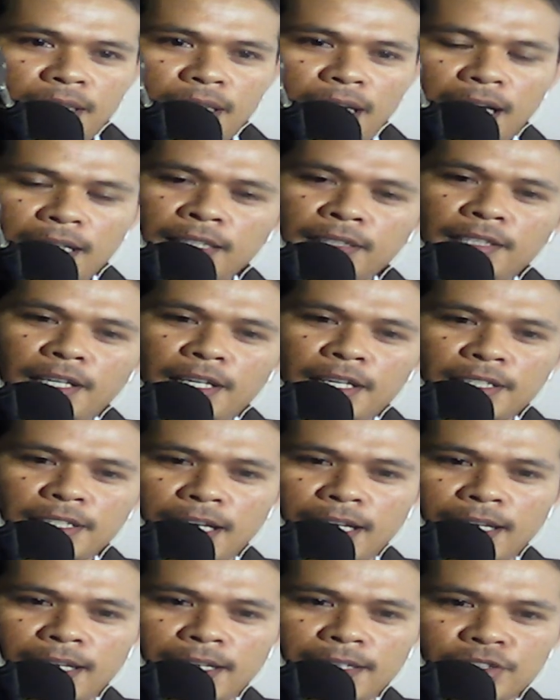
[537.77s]
Ani ta
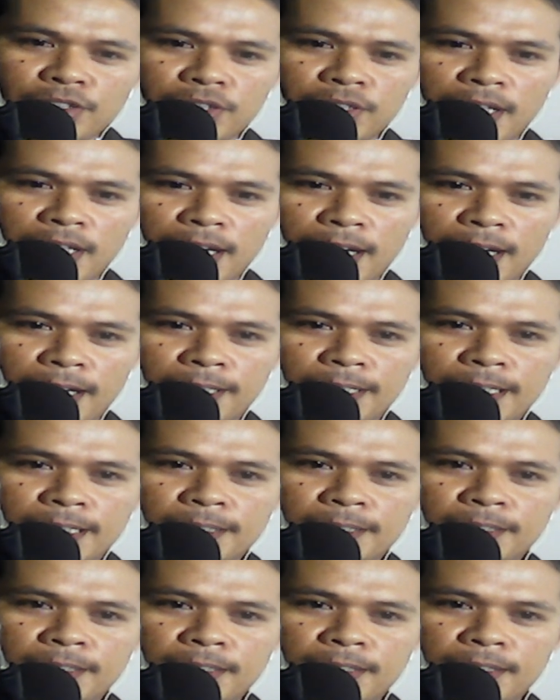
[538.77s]
higala sa
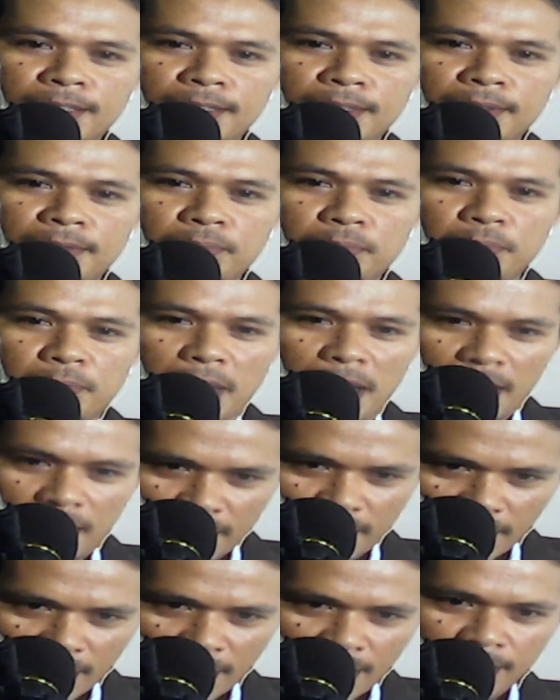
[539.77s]

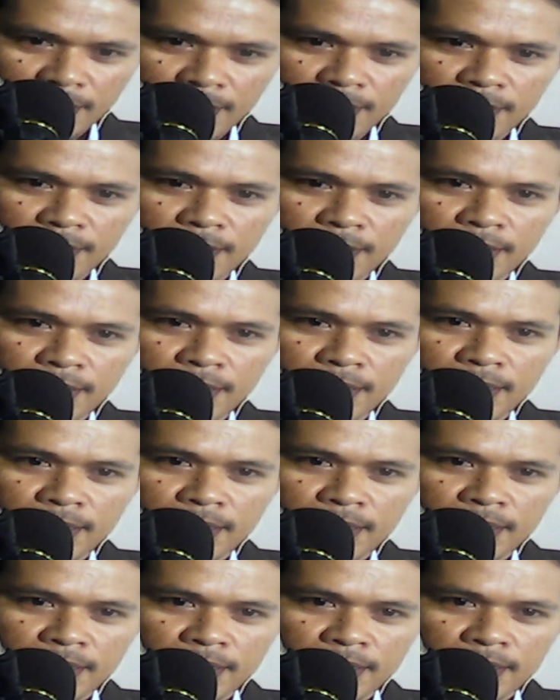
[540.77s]
pahayag
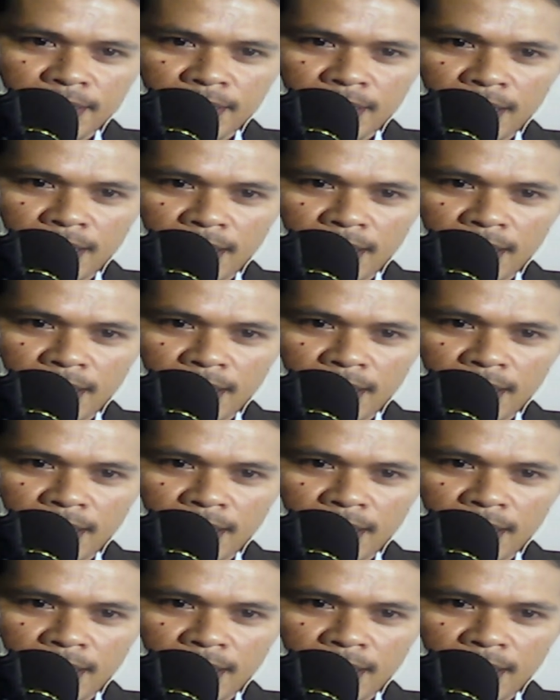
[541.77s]
sa